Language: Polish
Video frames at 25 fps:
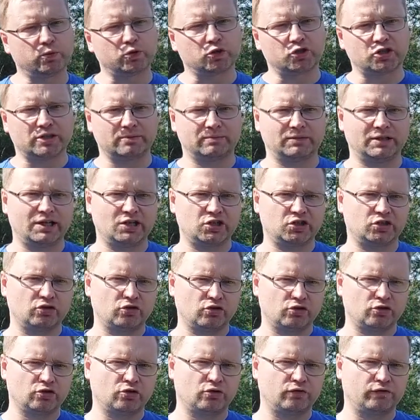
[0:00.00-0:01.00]
potrzebny jest
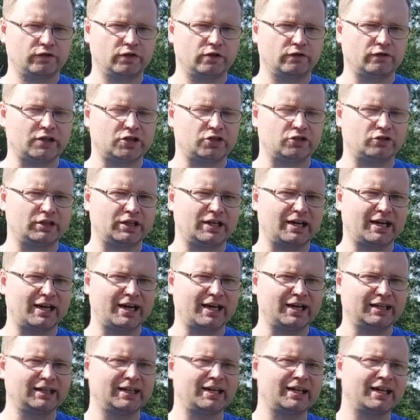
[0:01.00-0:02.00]
zrównoważony
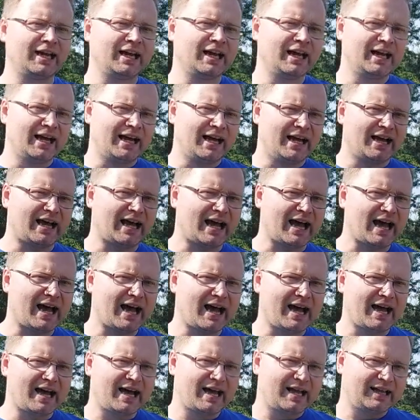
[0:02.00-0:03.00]
charakter.
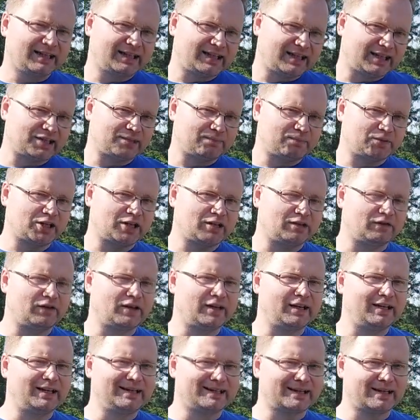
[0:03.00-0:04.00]
A teraz
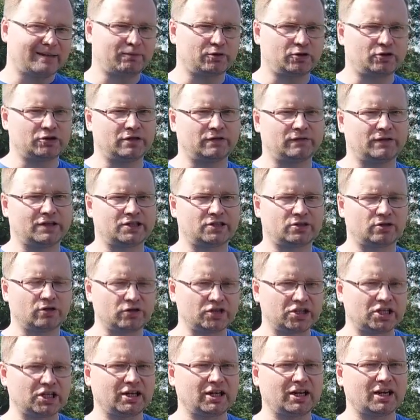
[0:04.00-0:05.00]
przerwę i zaproszę Was do
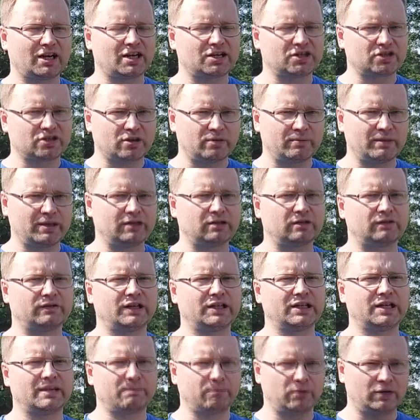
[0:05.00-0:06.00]
ocenienia,
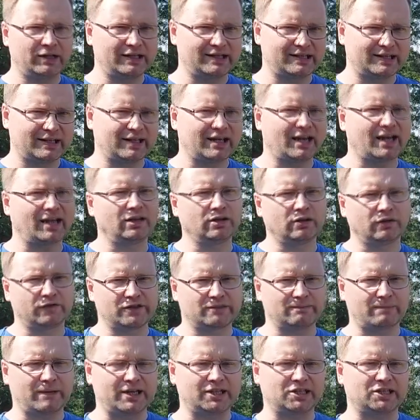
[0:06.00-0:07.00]
skomentowania, polecenia i do
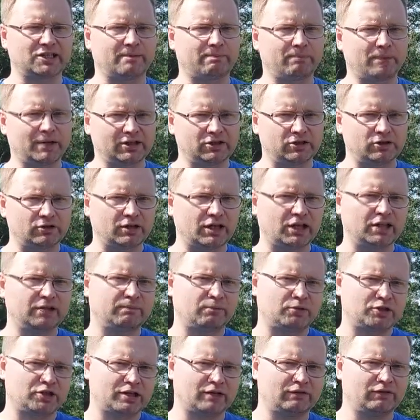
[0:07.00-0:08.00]
wsparcia. Patronite,
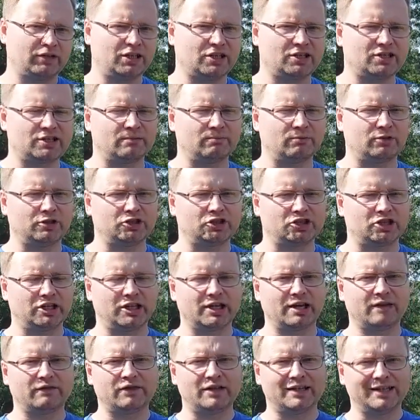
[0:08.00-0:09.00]
postawienie symbolicznej
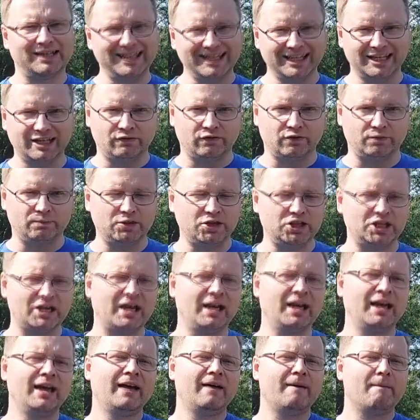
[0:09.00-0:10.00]
kawy, linki w
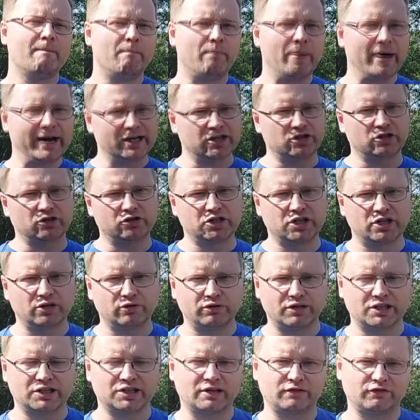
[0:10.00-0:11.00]
opisie. Bardzo
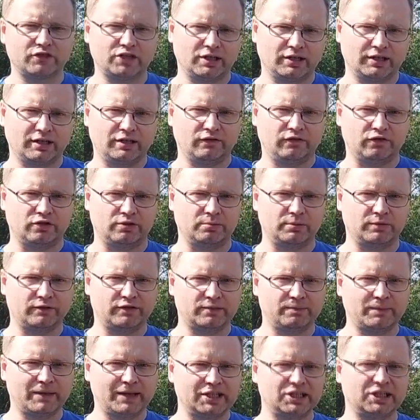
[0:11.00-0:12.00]
dziękuję za wszelkie formy
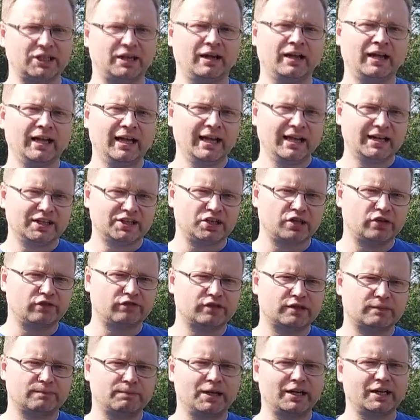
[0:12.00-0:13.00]
wsparcia. Chcesz
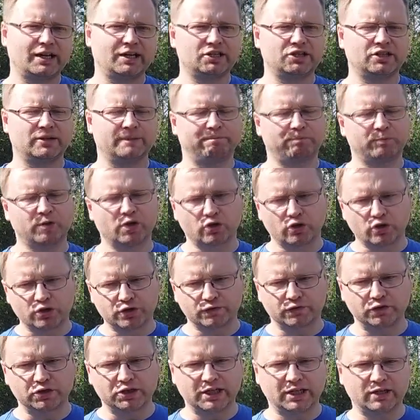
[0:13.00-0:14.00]
wspierać
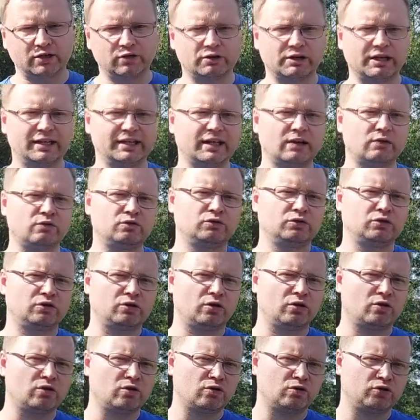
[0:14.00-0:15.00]
rozwój tego kanału,
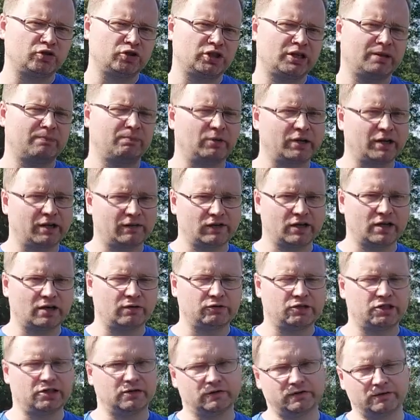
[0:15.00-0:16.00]
to że
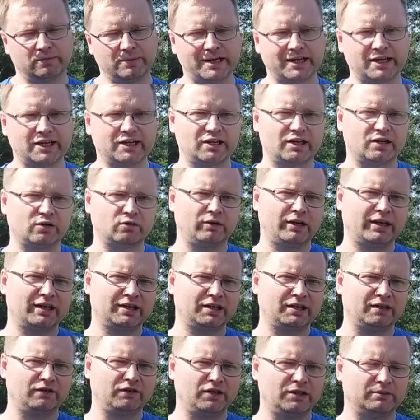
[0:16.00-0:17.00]
pojawiają się w miarę
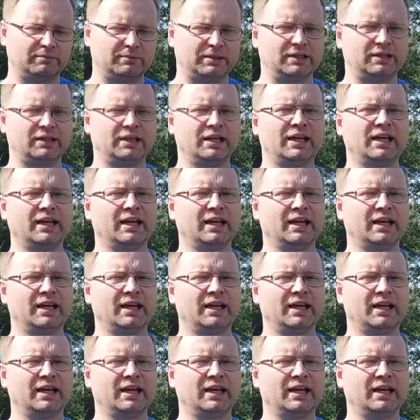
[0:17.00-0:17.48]
regularnie filmy,